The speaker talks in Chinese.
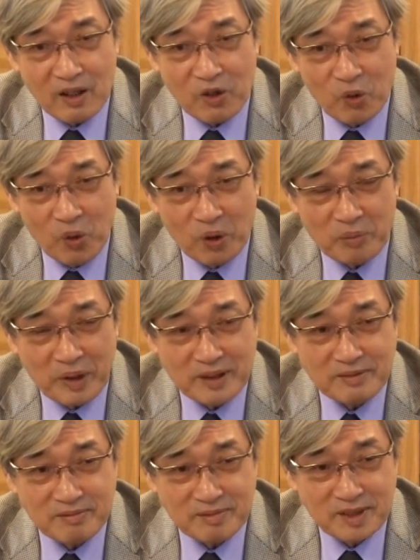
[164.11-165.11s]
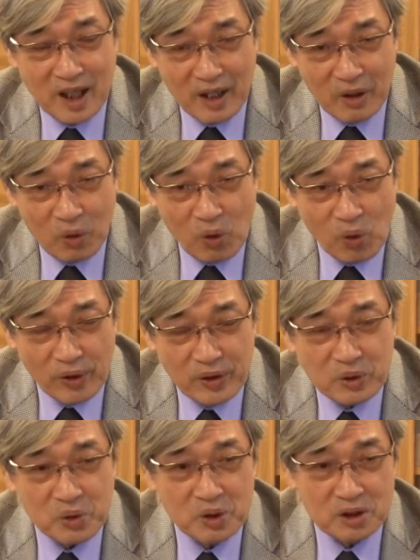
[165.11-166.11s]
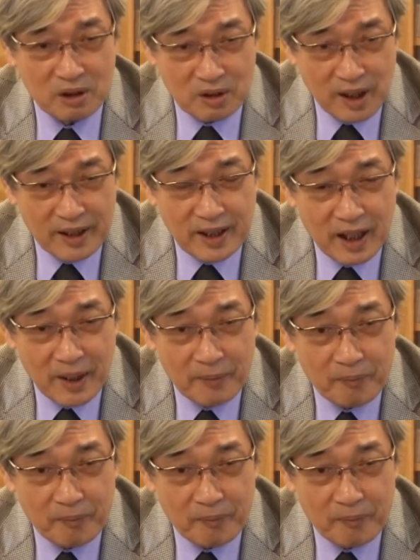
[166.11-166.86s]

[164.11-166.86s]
我们再回过头来看，